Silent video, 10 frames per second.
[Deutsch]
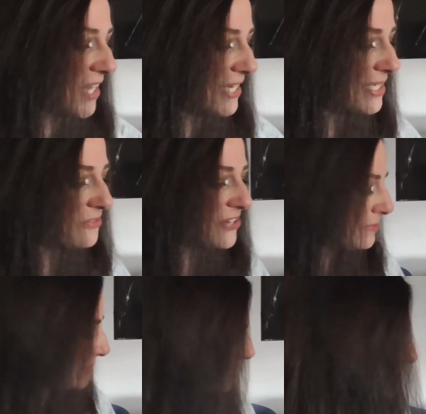Das
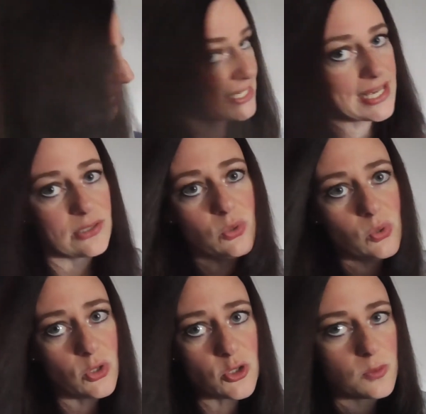gefällt mir sehr, sehr
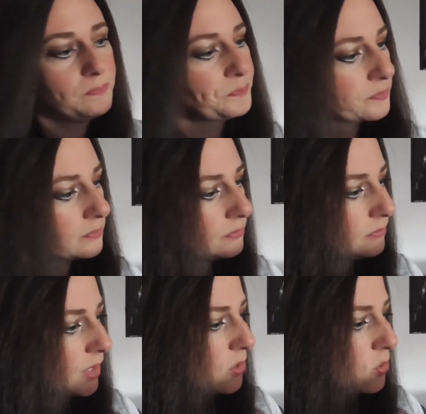gut
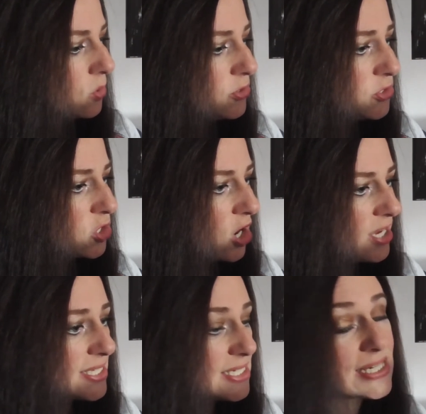und
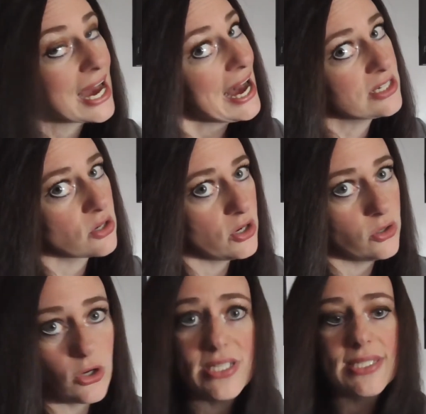kostet 8,90
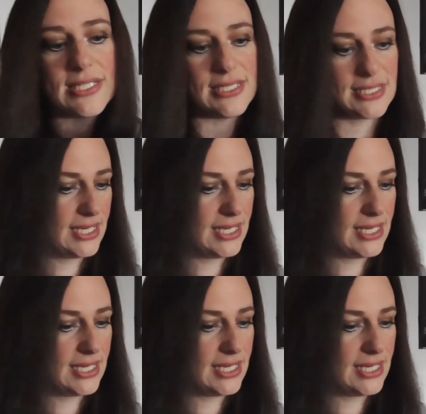Euro.